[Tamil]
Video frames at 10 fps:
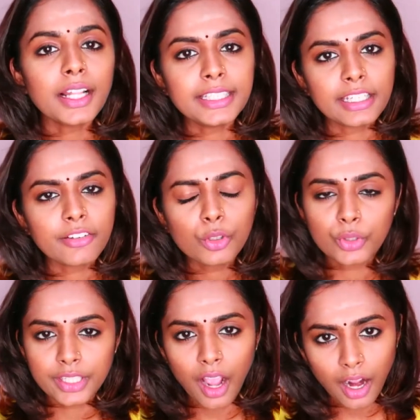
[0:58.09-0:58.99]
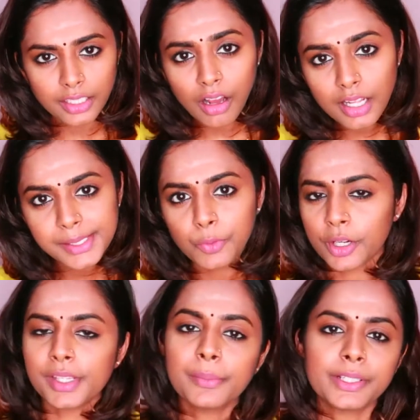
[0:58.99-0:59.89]
அது இறைவனுடைய அனாதி
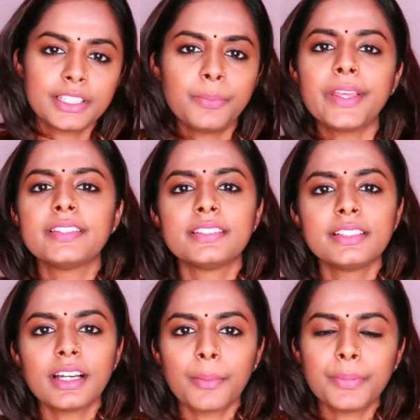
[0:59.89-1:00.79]
முறைமையை பற்றி பேசுது